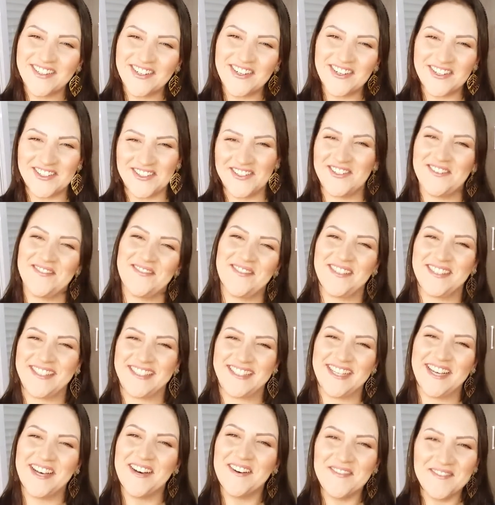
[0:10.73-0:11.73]
Oi, oi,
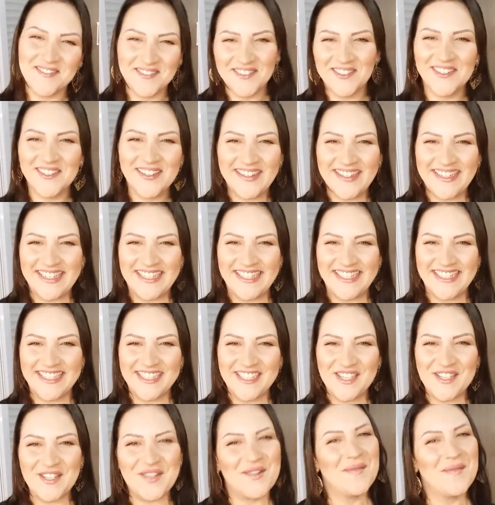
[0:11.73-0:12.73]
meus
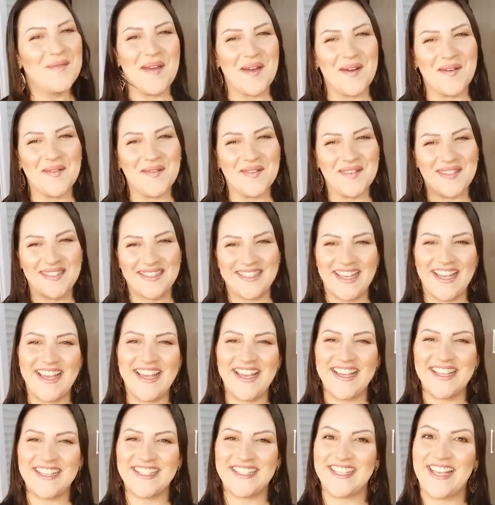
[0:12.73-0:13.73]
amores! Tudo bem com
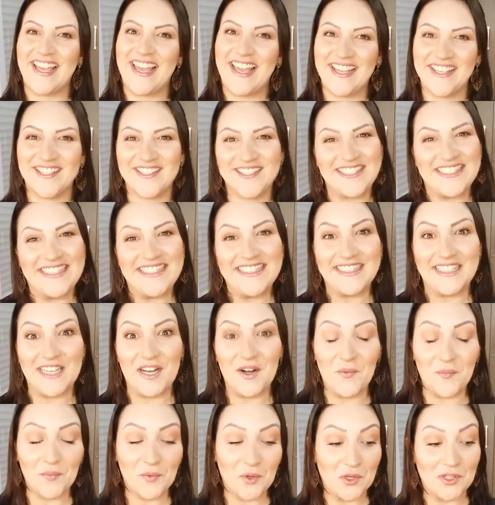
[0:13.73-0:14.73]
vocês, gente?
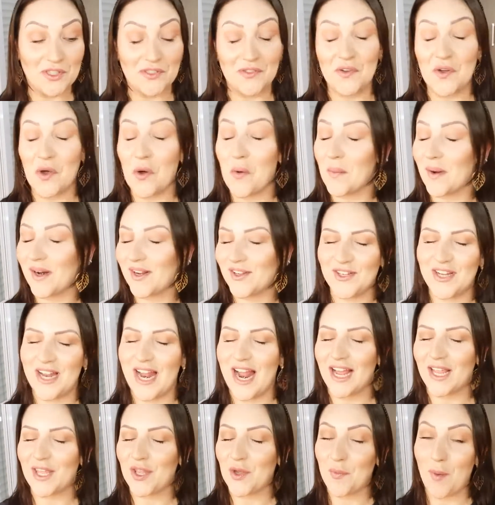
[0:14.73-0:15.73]
Então, hoje vim
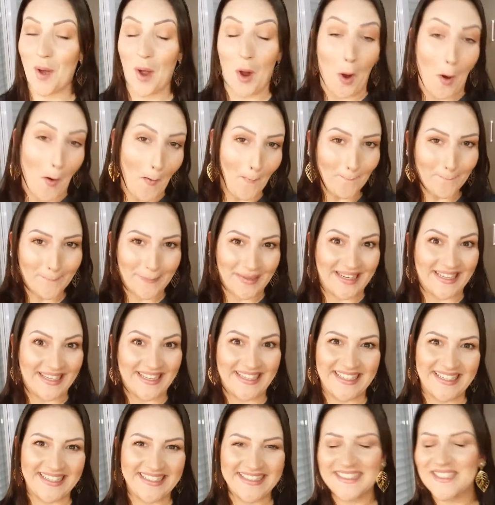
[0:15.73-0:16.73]
compartilhar aqui uma
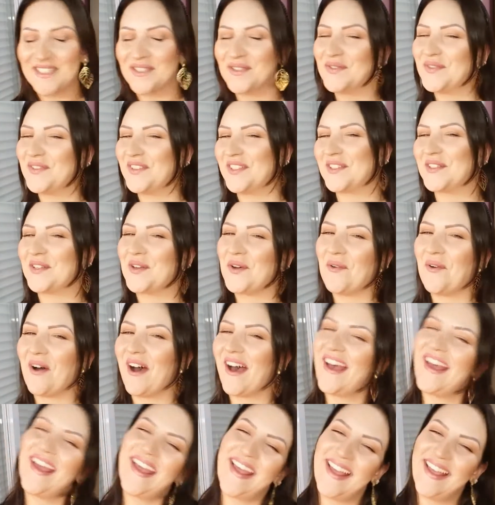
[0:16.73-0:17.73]
comprinha que eu fiz com
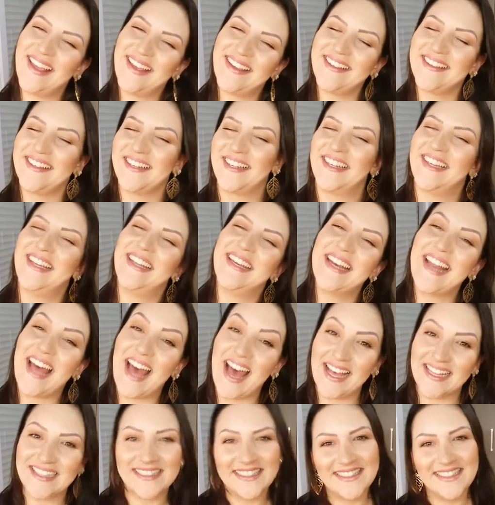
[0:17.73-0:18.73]
a Rê, a
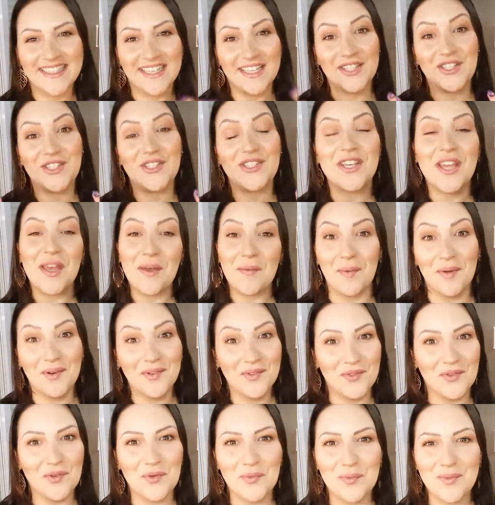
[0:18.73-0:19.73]
Renata, da Thier
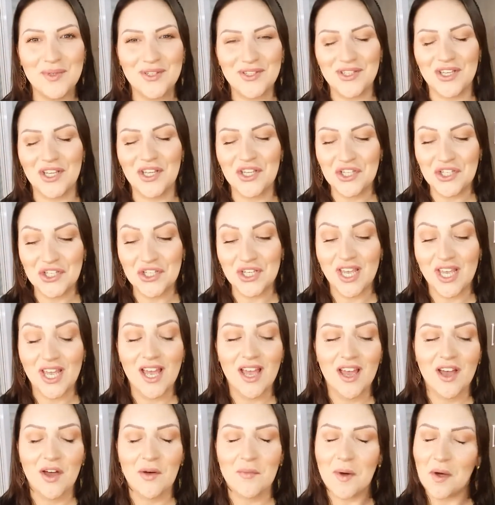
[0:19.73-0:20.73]
Perfumes, gente.
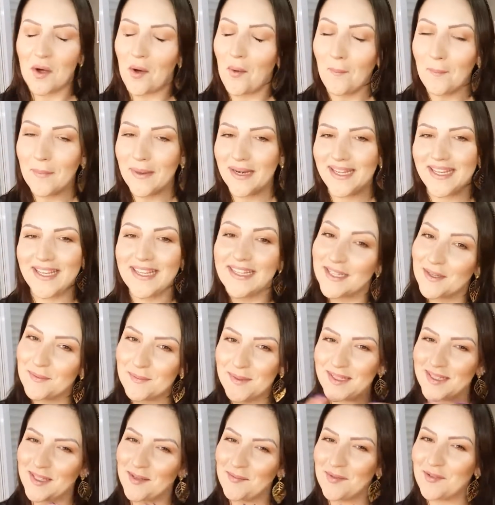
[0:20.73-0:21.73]
Uma comprinha e
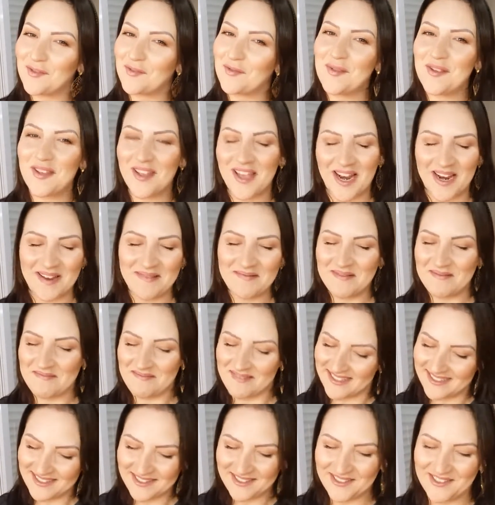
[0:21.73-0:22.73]
também tem um perfume que ela me
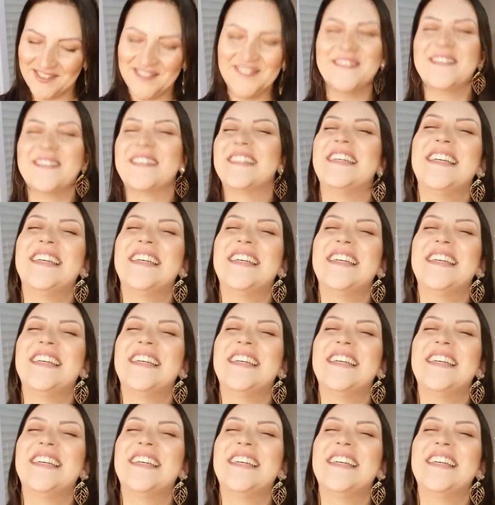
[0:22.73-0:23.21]
mandou.